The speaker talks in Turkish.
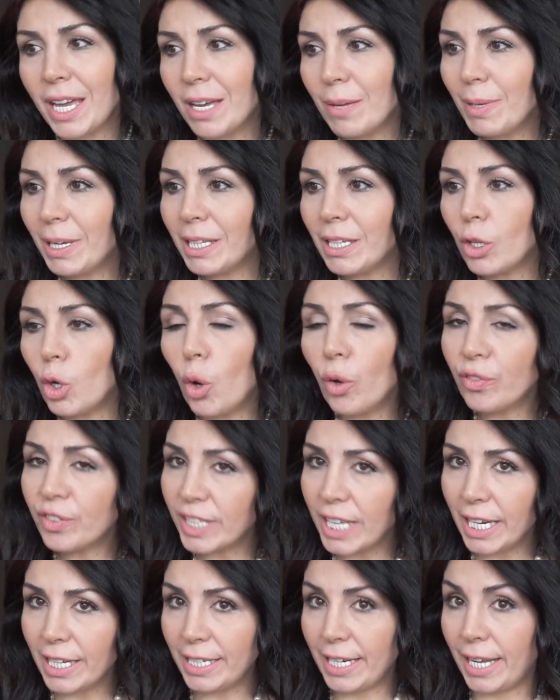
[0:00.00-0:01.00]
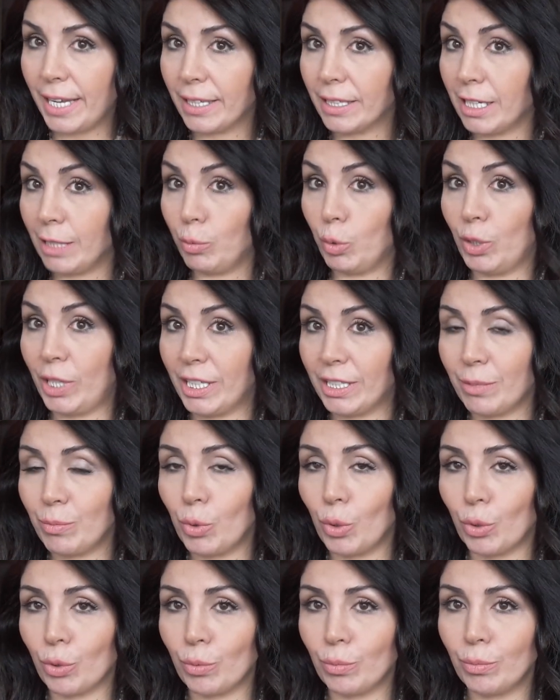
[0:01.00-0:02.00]
Peki öfkeyle kabul
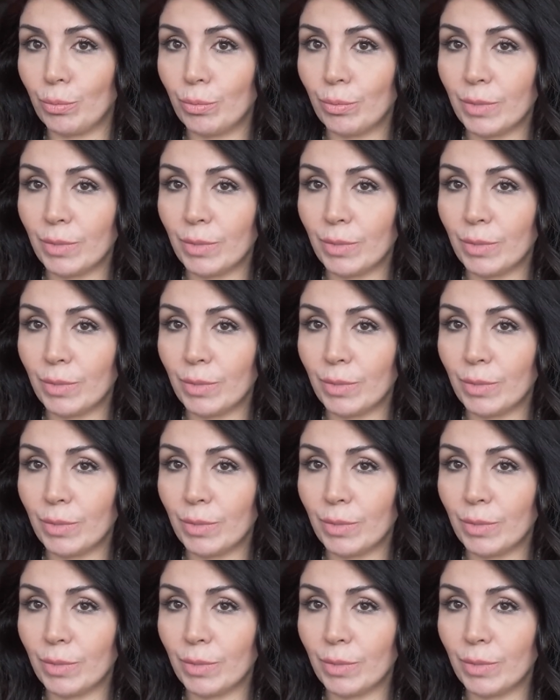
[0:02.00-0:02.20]
etmiyorum